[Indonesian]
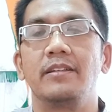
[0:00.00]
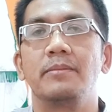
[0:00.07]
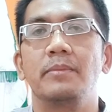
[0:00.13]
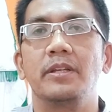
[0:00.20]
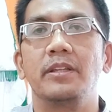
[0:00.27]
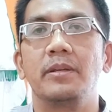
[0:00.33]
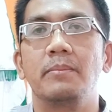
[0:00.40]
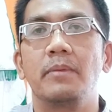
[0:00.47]

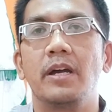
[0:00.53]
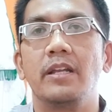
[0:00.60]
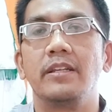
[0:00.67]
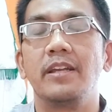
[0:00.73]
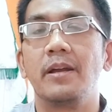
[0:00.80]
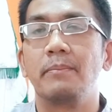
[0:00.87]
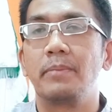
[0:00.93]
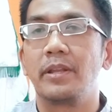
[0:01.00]
teman-teman
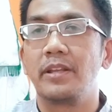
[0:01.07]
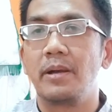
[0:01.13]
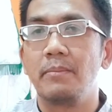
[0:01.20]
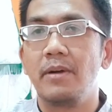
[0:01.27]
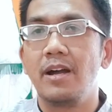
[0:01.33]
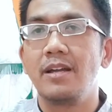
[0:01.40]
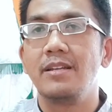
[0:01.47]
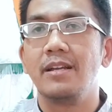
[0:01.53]
yang
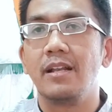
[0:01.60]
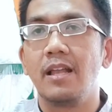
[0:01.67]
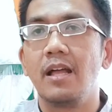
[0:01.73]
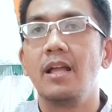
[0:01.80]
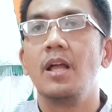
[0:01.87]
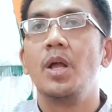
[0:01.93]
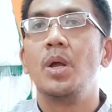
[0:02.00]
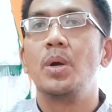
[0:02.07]
pertama
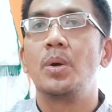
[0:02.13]
adalah